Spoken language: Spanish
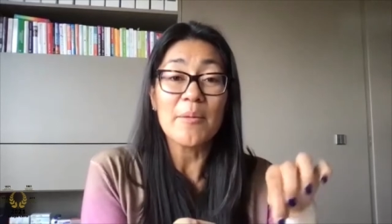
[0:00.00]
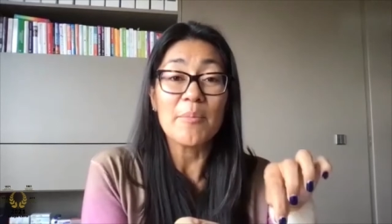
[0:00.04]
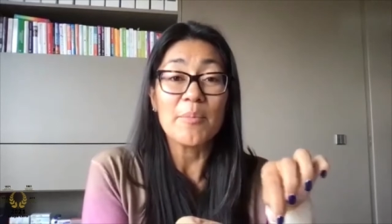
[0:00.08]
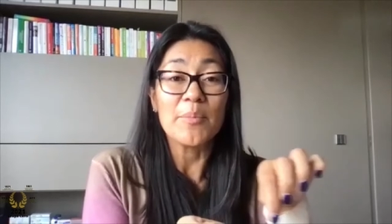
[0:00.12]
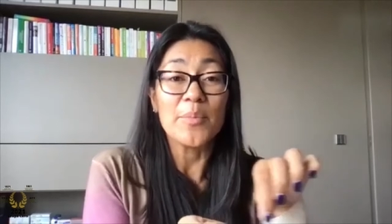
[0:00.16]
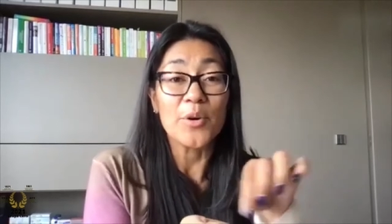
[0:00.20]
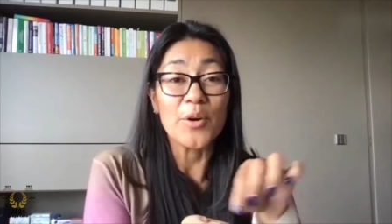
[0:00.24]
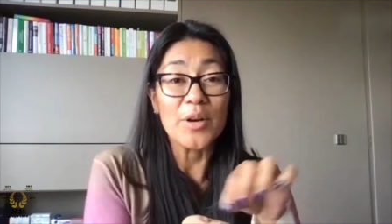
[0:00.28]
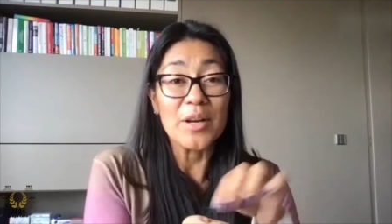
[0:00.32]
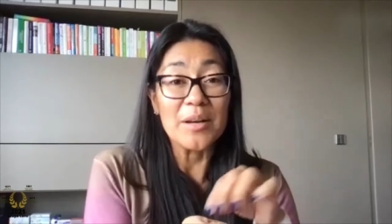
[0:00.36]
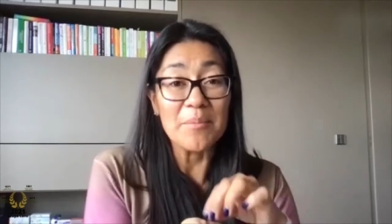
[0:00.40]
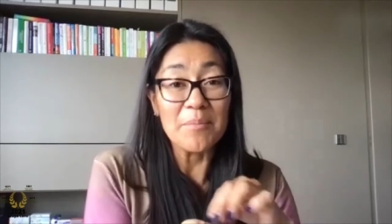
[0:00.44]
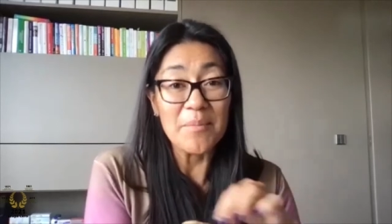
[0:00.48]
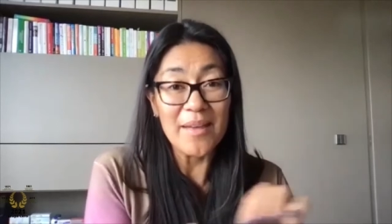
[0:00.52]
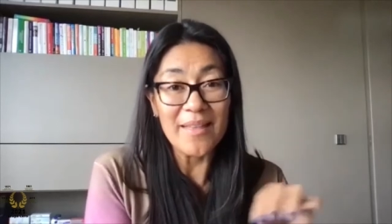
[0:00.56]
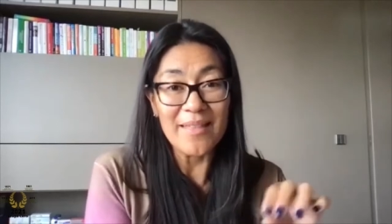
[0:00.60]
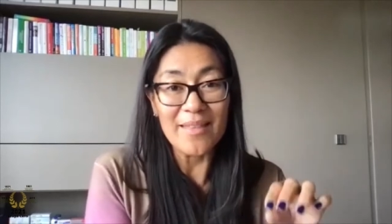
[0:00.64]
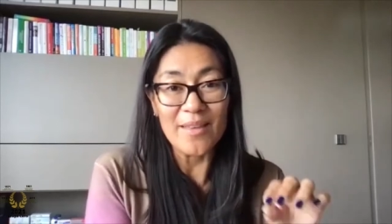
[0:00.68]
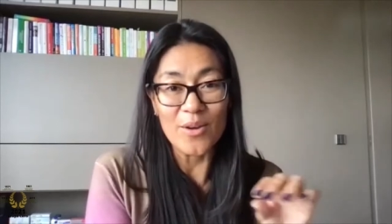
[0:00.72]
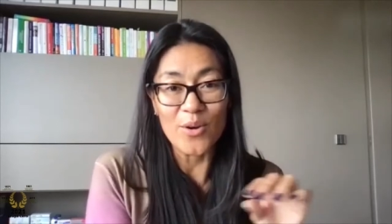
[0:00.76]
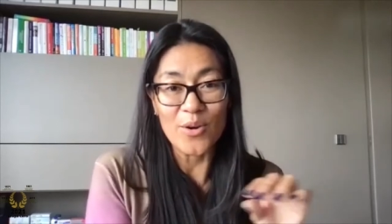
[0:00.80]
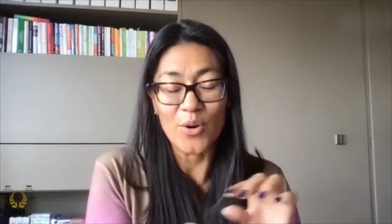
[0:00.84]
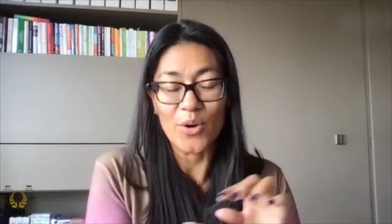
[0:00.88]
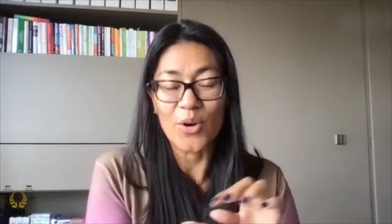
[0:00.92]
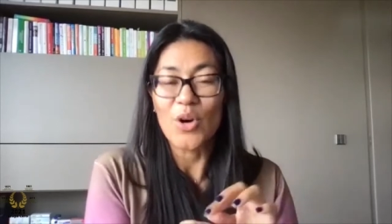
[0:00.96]
por en
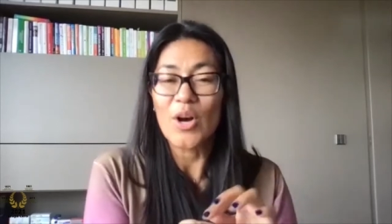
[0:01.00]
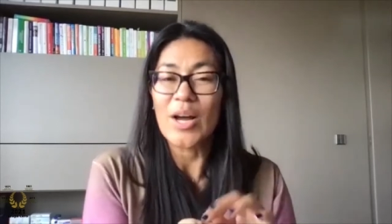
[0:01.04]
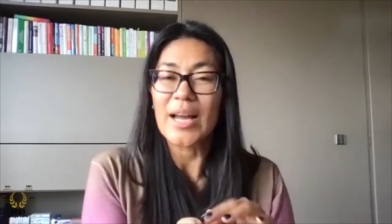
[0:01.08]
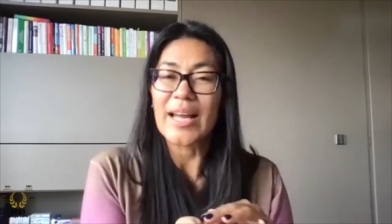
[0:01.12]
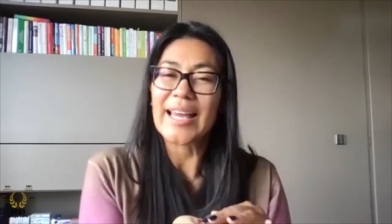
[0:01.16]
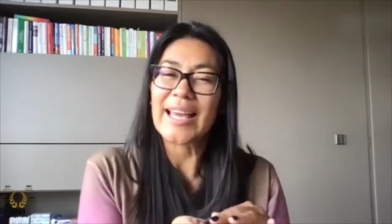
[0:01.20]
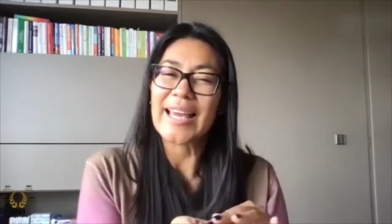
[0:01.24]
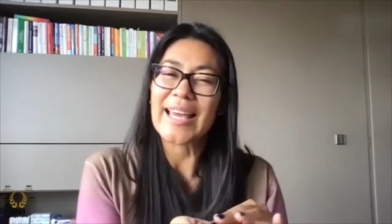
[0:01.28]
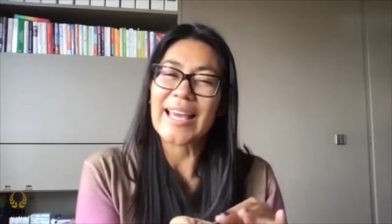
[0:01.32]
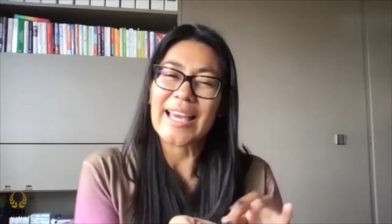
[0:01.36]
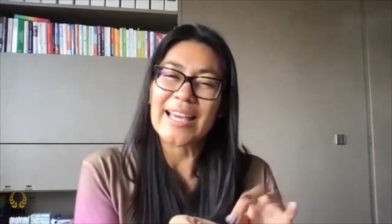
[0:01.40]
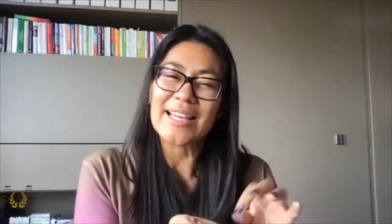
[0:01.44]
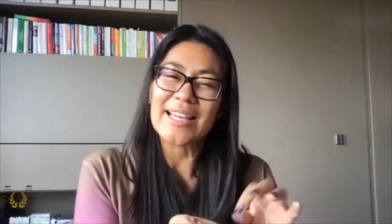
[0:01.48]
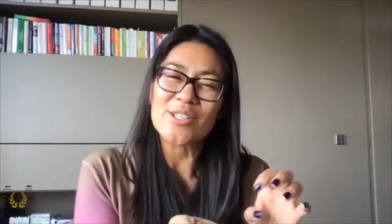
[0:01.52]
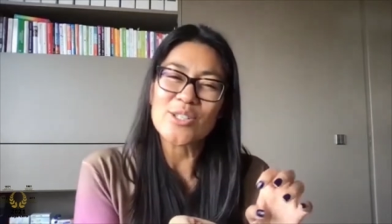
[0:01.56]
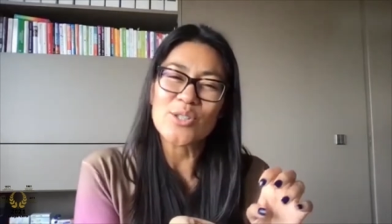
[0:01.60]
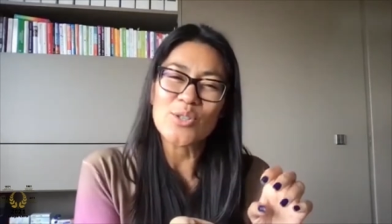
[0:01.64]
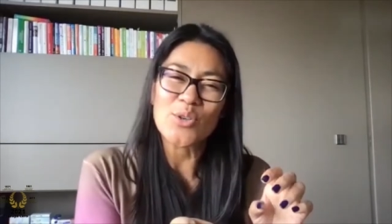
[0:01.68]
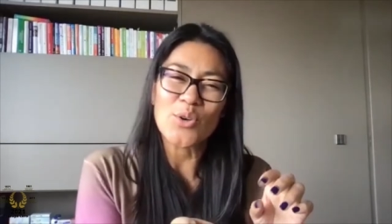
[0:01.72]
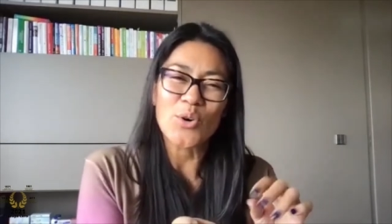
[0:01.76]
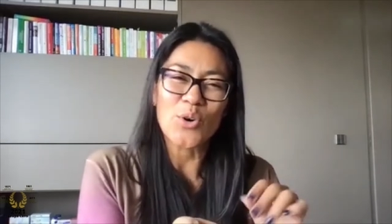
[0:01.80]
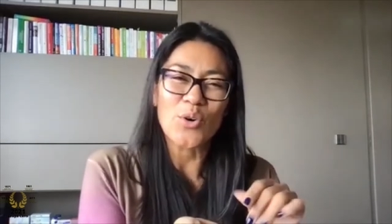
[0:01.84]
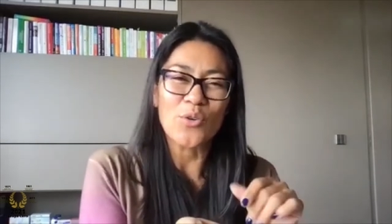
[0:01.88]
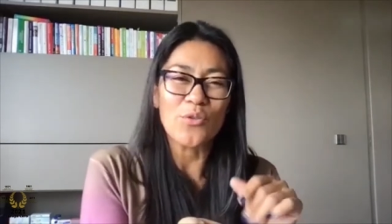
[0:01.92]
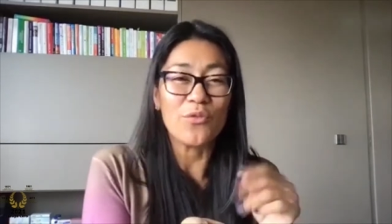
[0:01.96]
medio
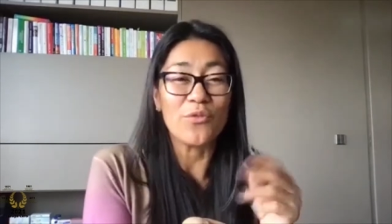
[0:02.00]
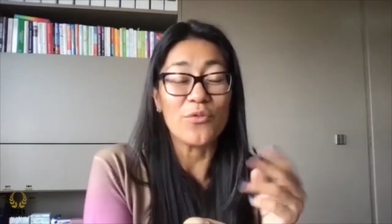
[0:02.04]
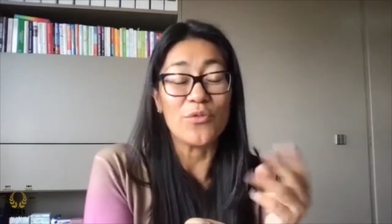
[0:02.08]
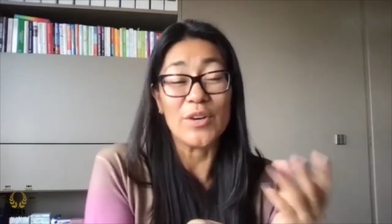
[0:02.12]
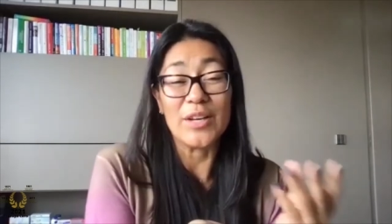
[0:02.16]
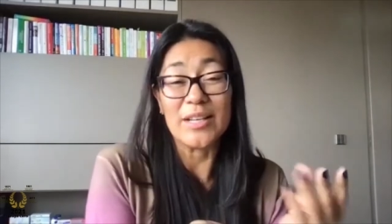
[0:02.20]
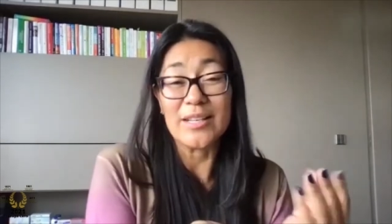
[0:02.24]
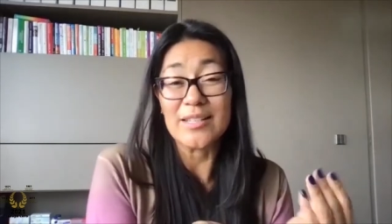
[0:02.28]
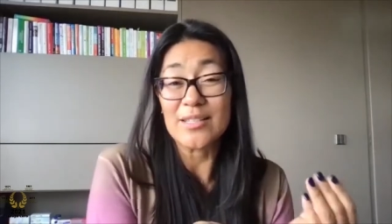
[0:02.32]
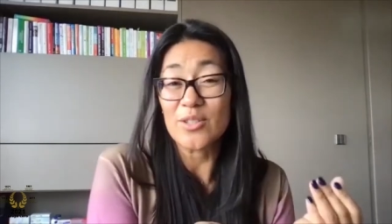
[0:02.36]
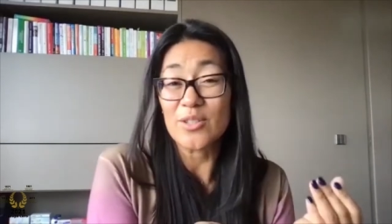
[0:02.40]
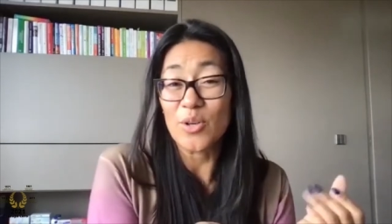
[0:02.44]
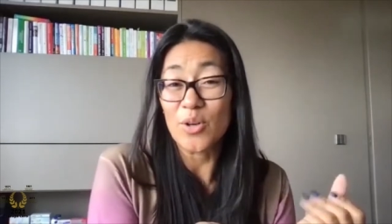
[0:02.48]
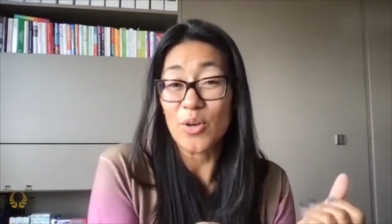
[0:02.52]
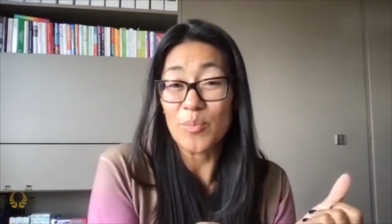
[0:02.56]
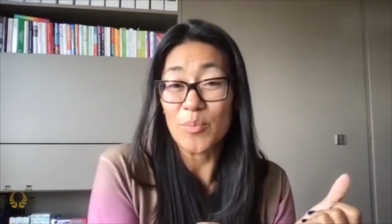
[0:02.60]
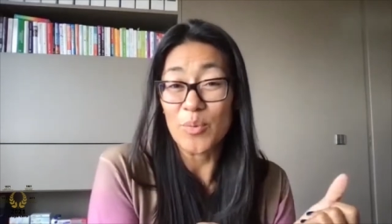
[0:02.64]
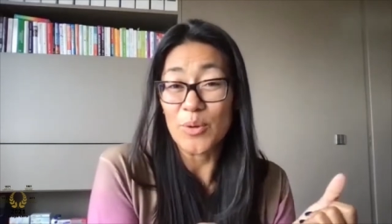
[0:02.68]
queso fresco,